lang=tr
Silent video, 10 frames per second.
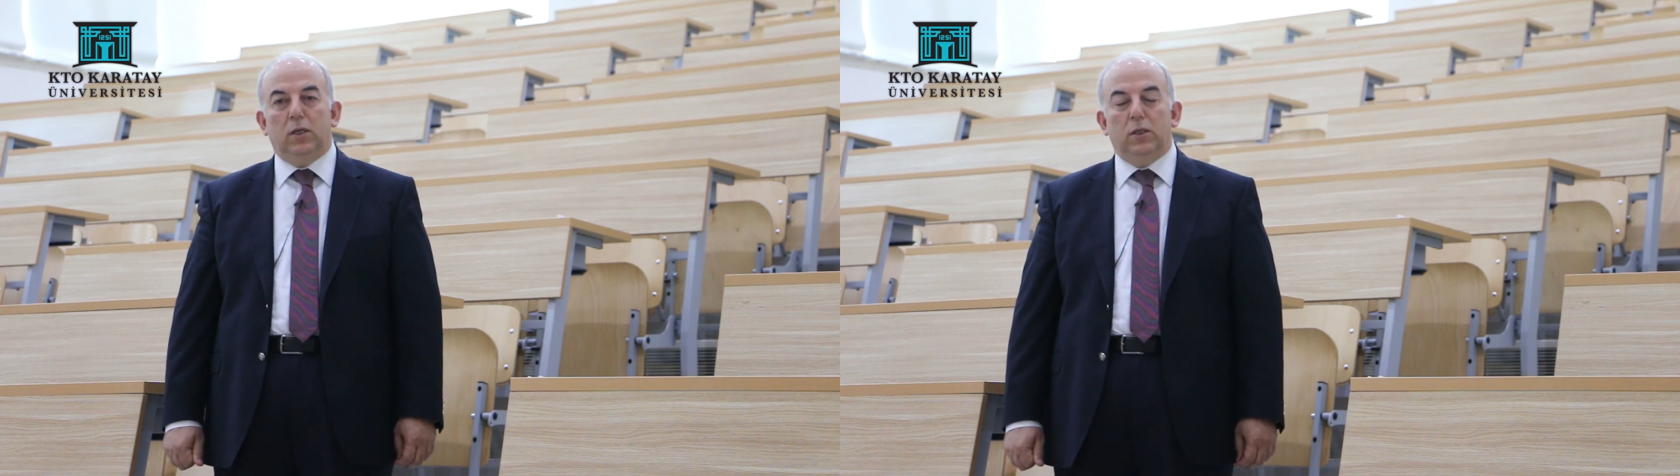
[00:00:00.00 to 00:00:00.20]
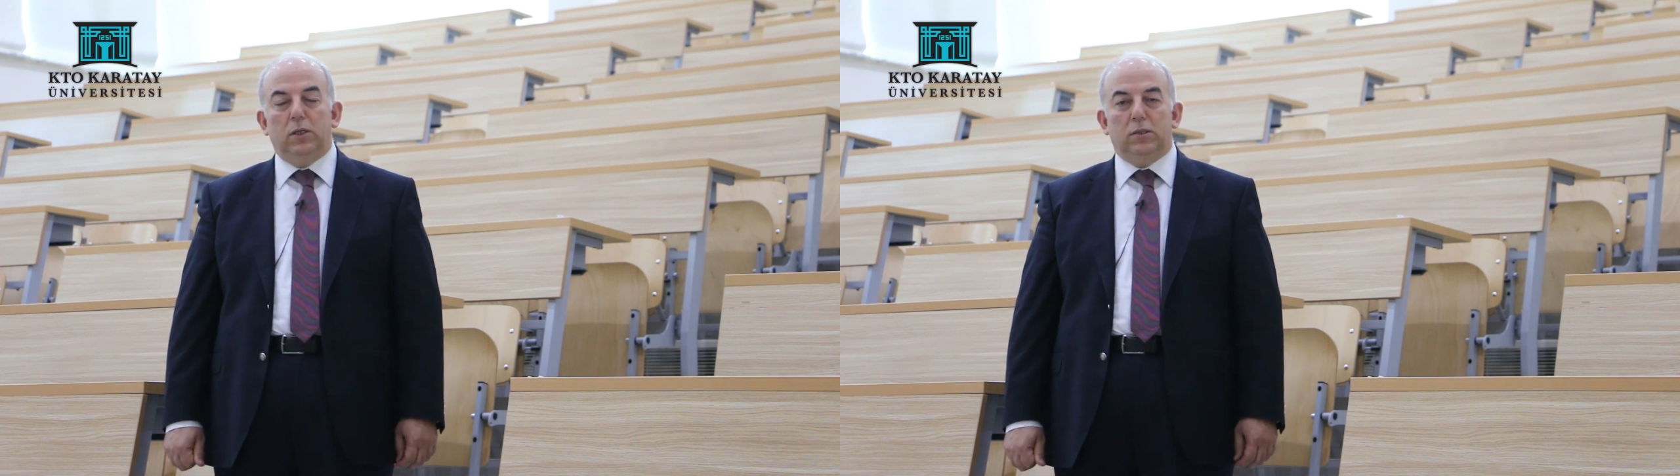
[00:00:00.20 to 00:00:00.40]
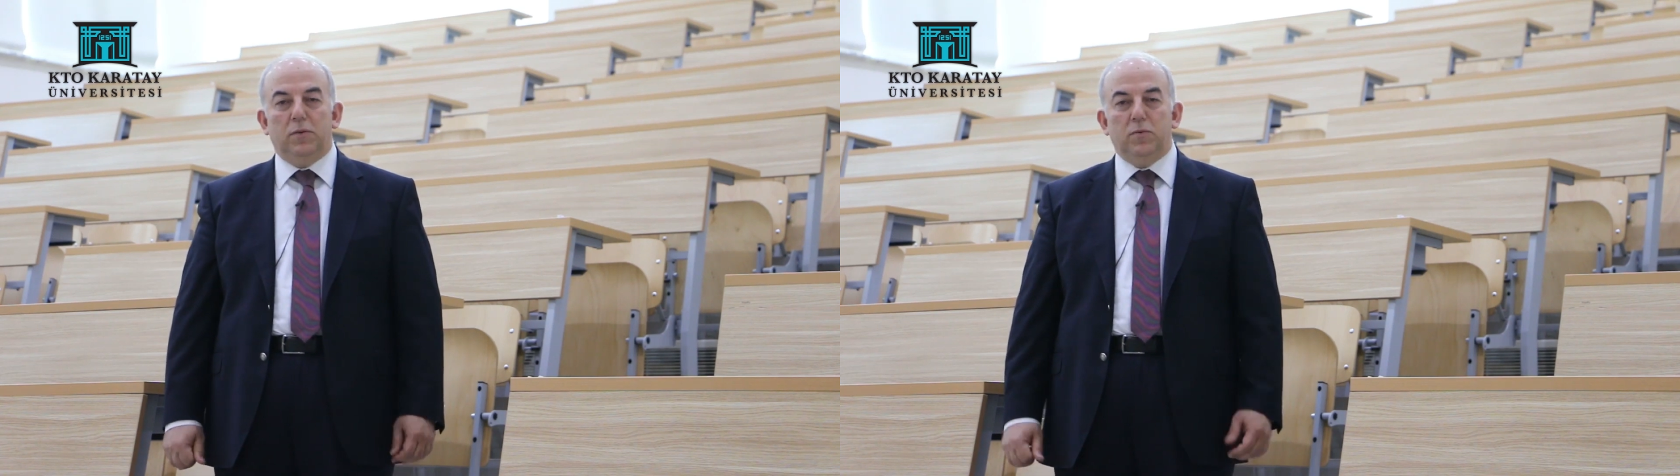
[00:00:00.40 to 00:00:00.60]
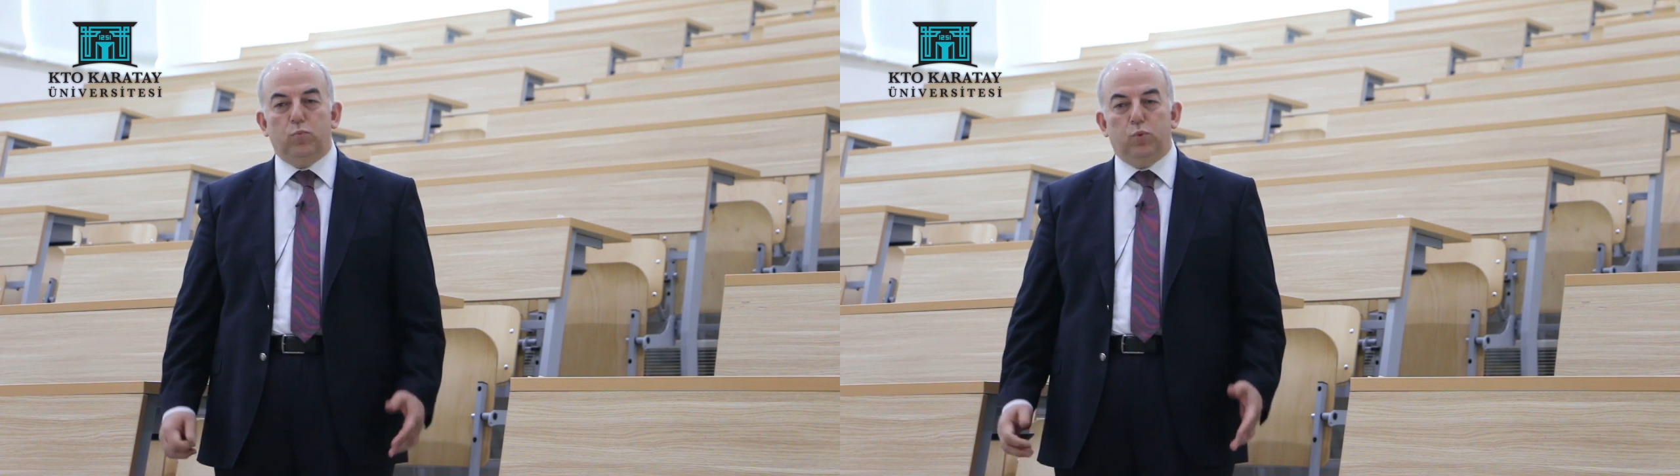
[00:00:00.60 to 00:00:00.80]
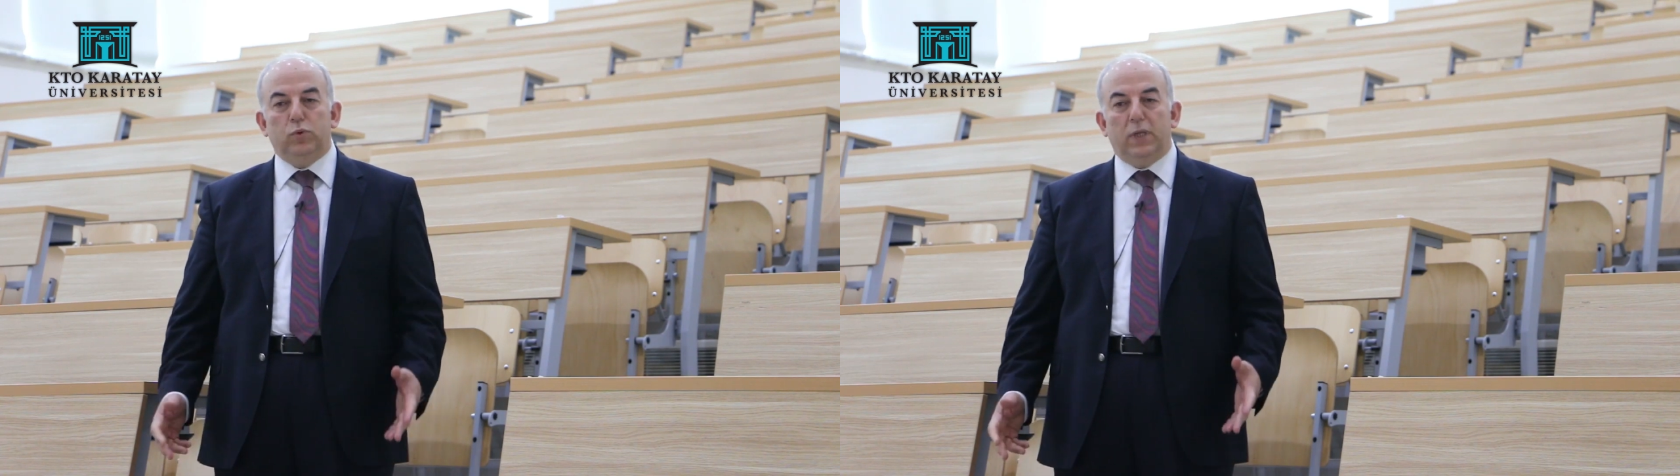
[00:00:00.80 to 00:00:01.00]
E, tabii
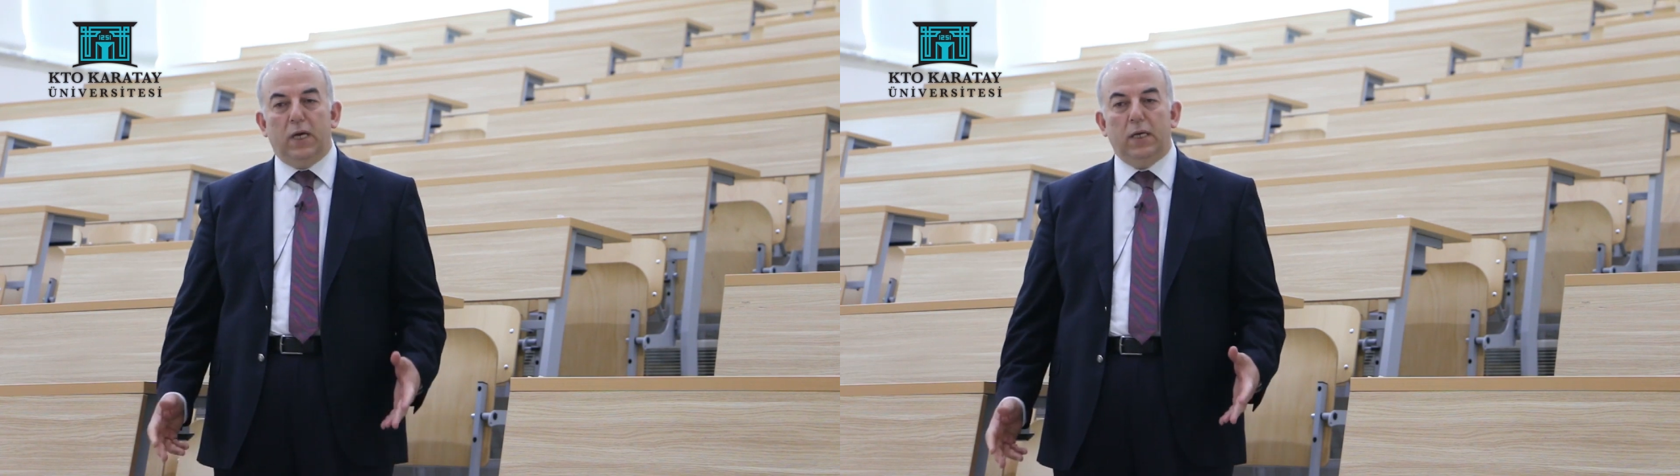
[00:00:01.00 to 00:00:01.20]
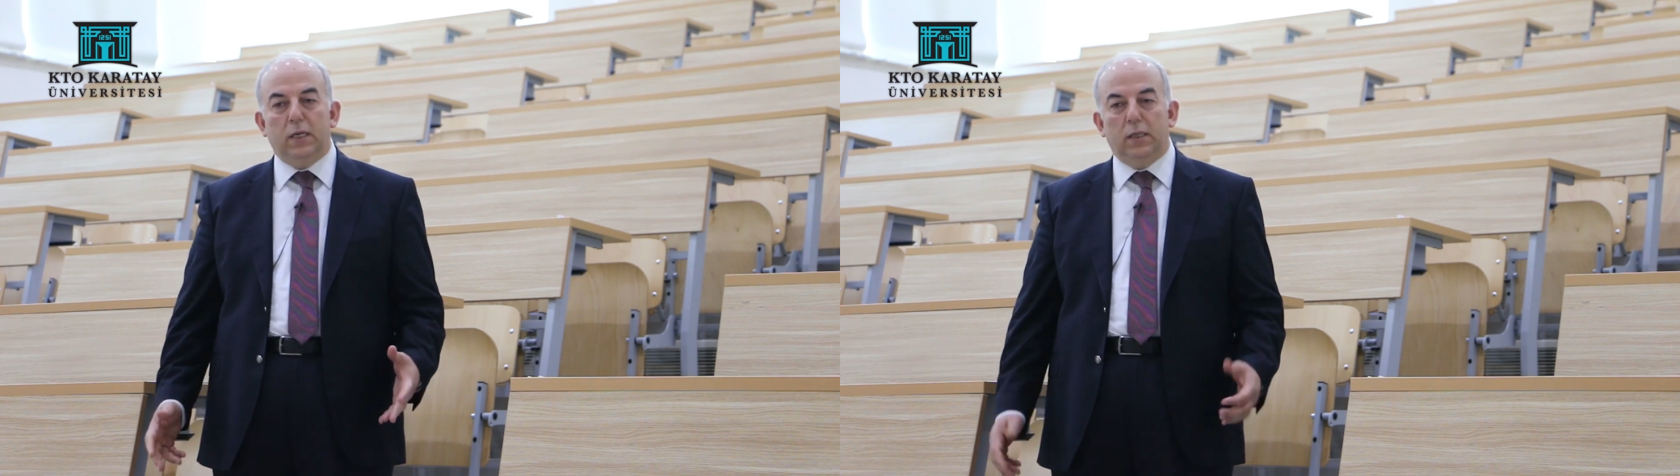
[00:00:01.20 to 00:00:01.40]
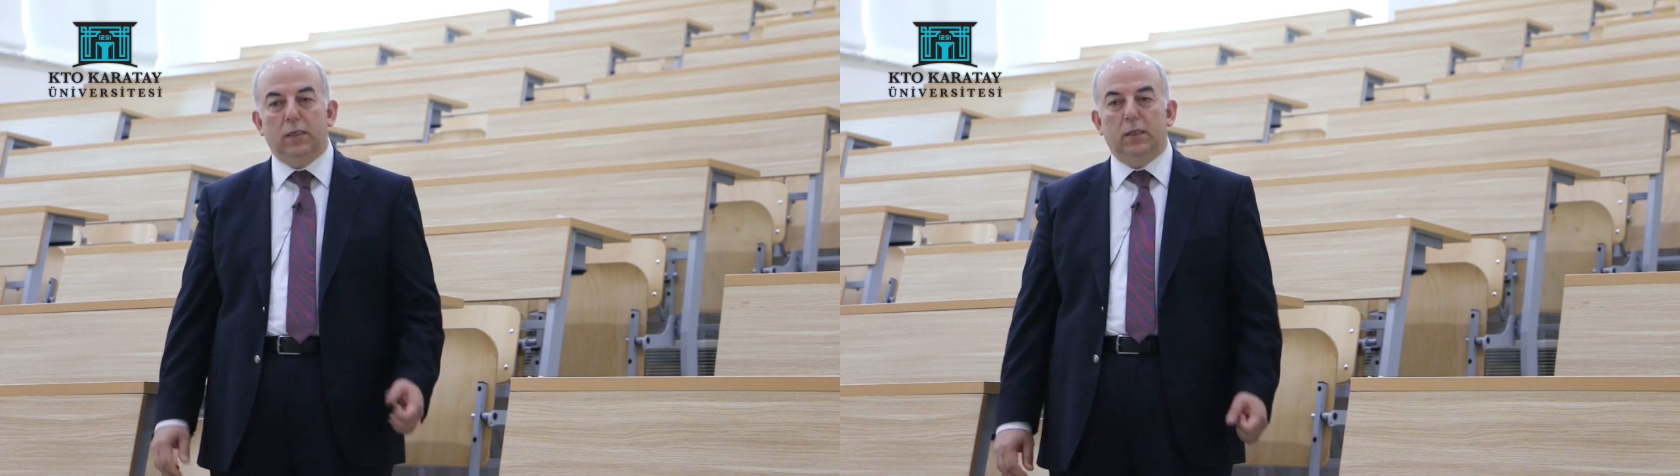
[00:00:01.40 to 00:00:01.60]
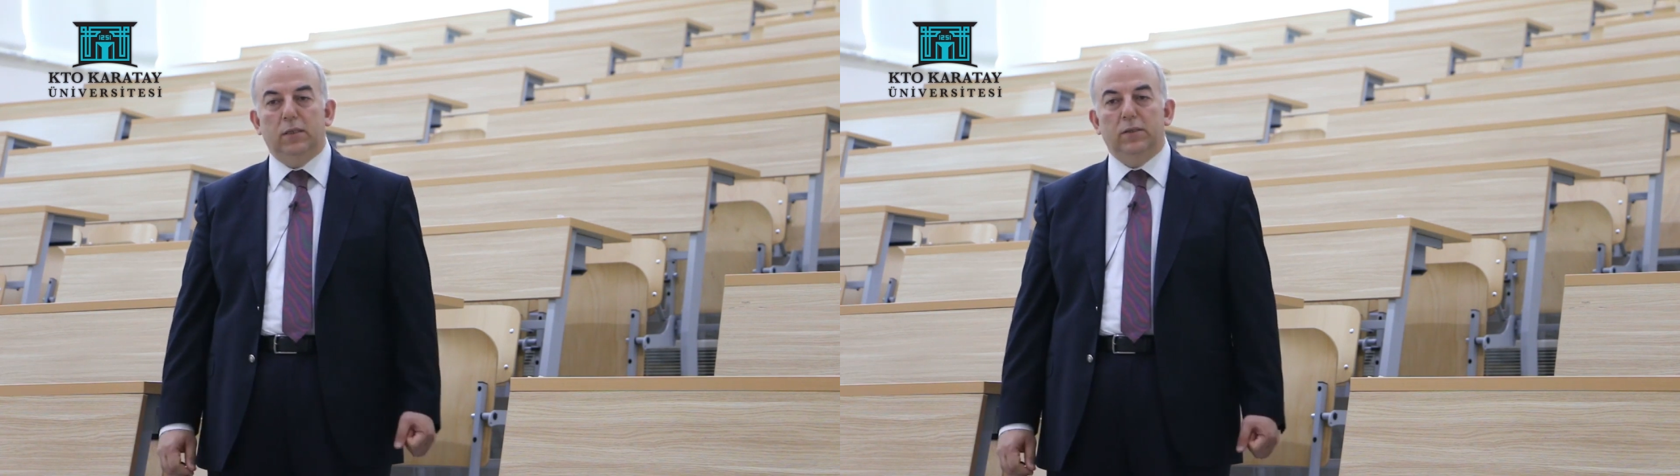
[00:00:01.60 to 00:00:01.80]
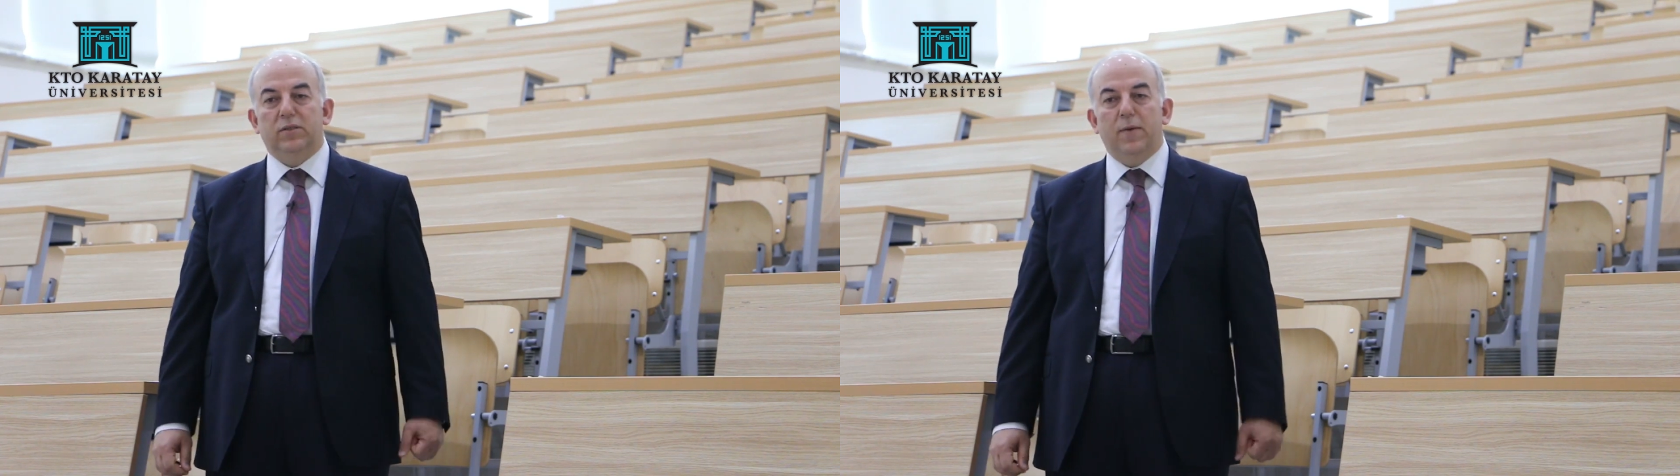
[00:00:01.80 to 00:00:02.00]
bunda e,